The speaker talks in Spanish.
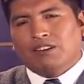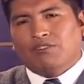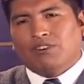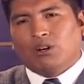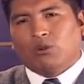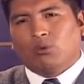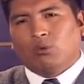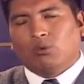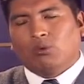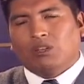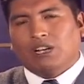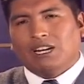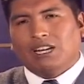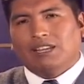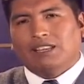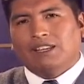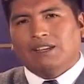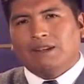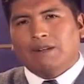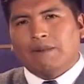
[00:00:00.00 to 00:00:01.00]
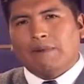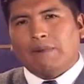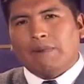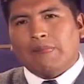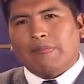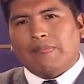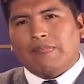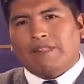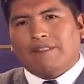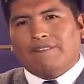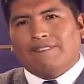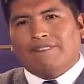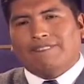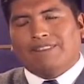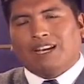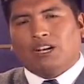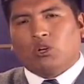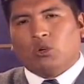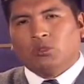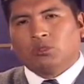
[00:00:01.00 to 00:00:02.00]
y facultad
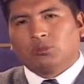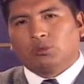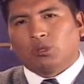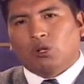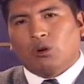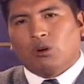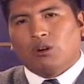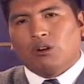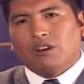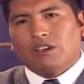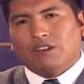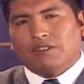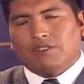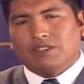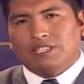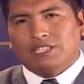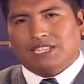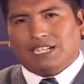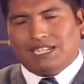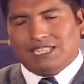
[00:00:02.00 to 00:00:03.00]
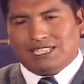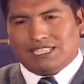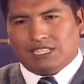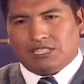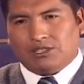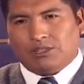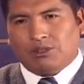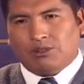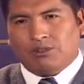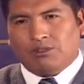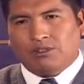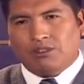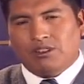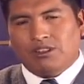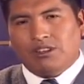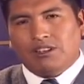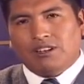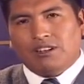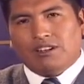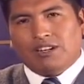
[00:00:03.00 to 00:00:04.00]
de control y fiscalización
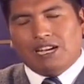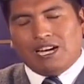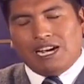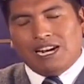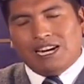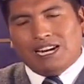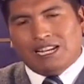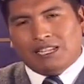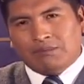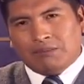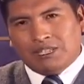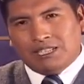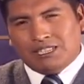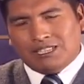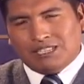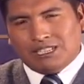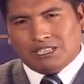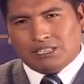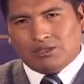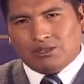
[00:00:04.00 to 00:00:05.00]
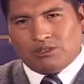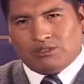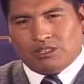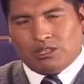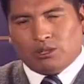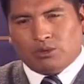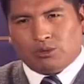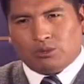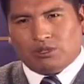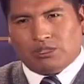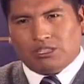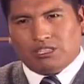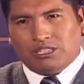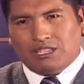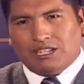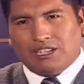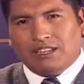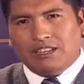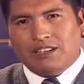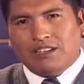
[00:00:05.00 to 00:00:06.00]
en la administración de
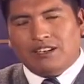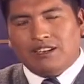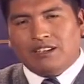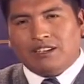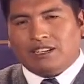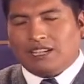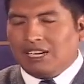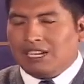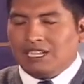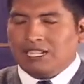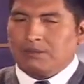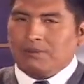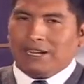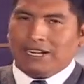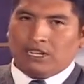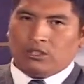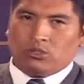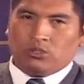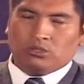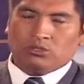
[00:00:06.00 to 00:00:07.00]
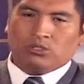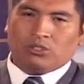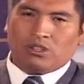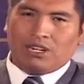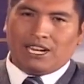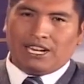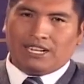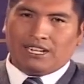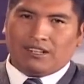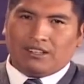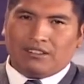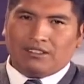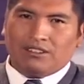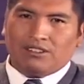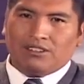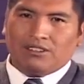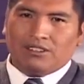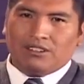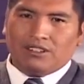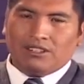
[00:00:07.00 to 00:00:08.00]
justicia. ¿Quiénes van a controlar?
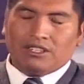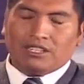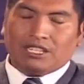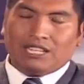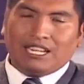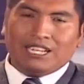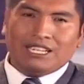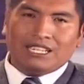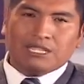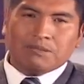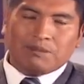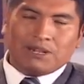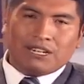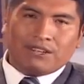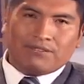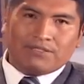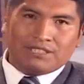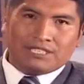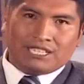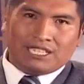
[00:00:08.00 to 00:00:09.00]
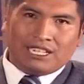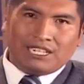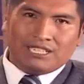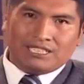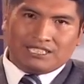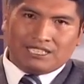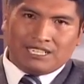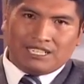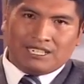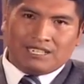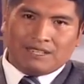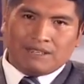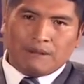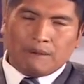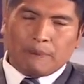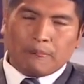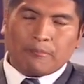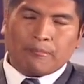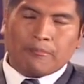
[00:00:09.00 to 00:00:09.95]
¿Quiénes van a fiscalizar